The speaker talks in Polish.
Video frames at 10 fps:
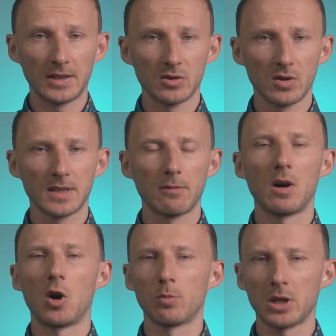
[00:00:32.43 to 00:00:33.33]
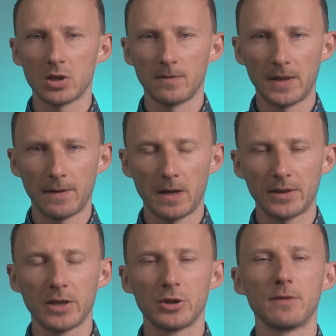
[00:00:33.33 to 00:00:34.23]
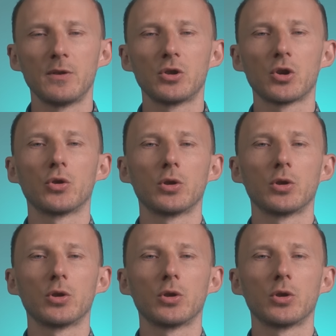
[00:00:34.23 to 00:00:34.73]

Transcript: ta została opracowana w latach 90.